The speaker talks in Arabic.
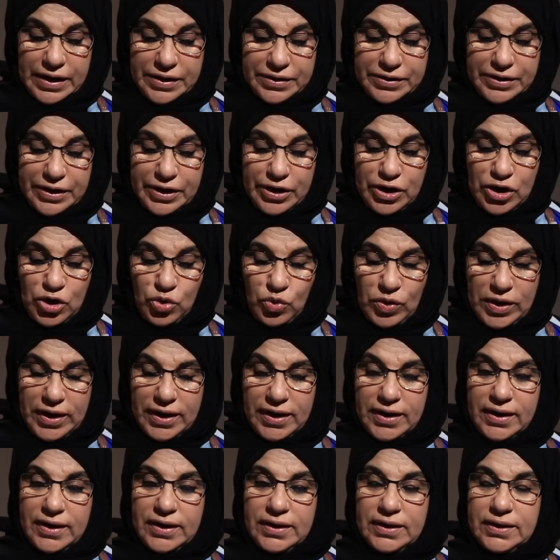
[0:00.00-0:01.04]
إن هو
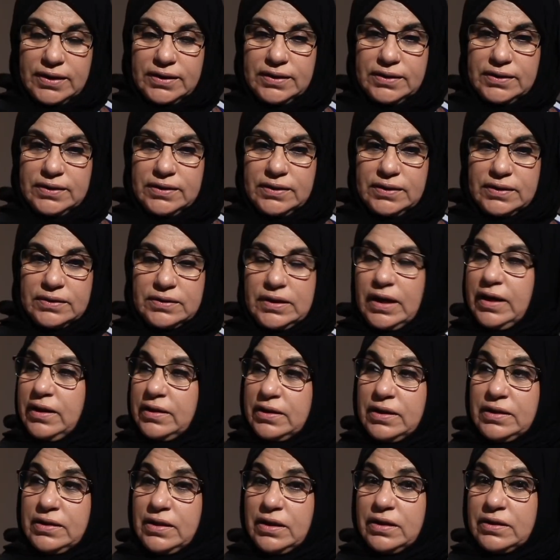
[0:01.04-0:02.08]
آه،
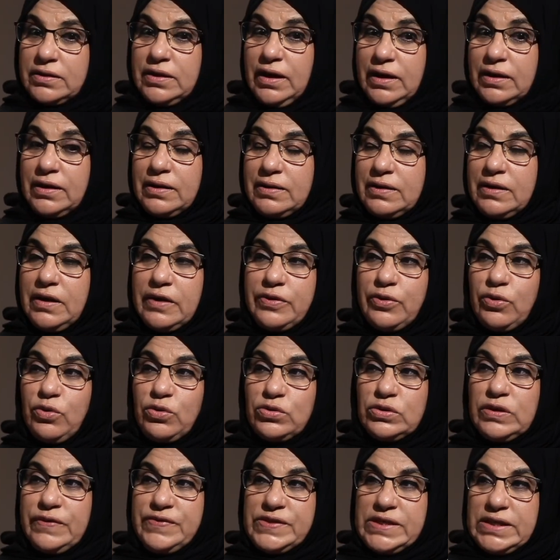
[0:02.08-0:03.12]
تعرض إلى
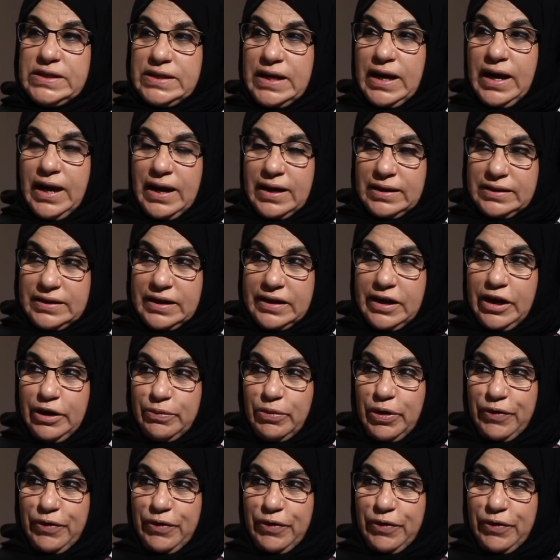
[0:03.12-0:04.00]
ضغوط نفسية حالية قاعد يمر